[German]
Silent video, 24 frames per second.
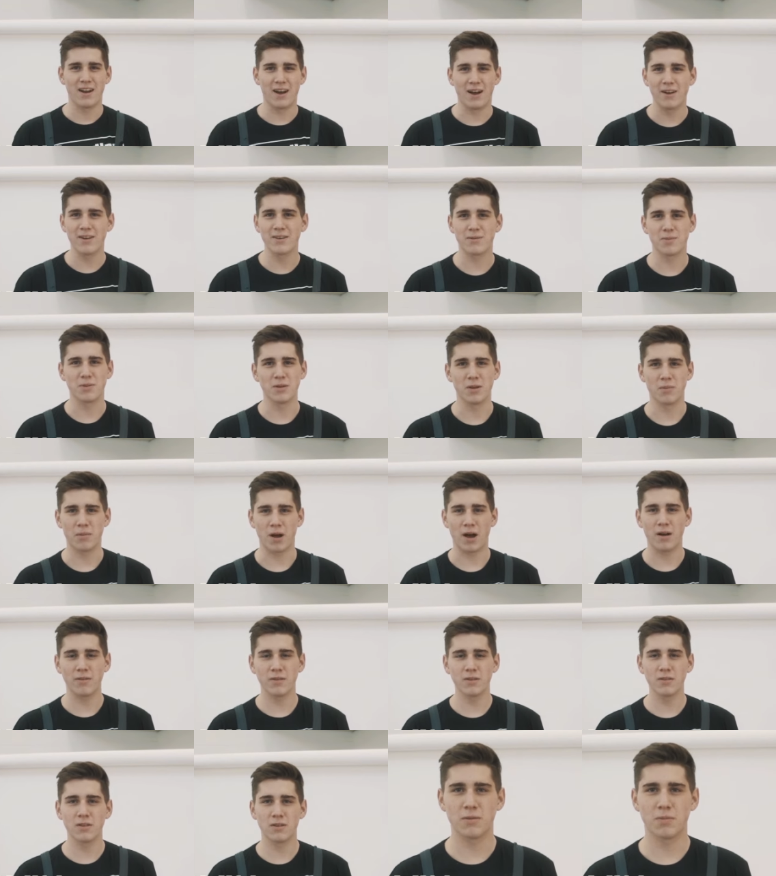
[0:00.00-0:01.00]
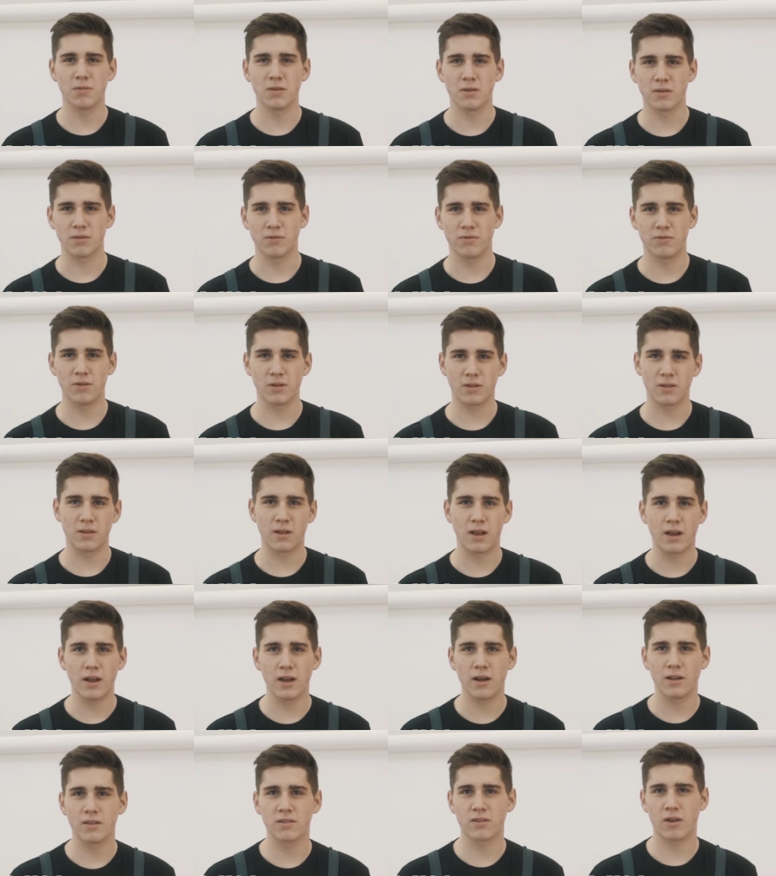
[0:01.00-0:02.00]
Hi, ich bin der Marvin. Ich bin jetzt im vierten
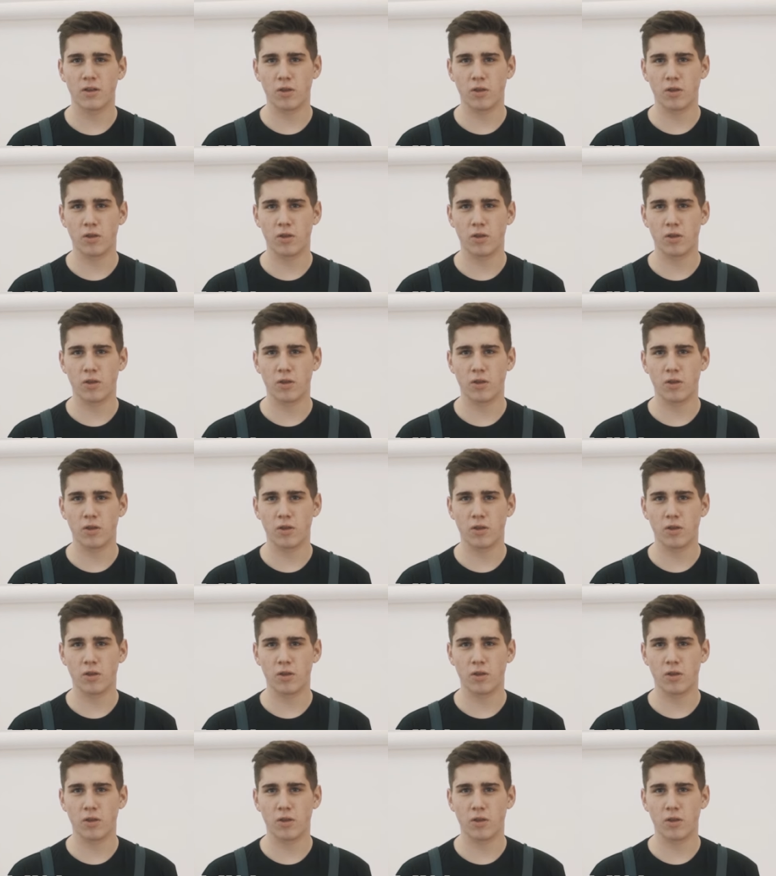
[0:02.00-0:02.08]
Layer als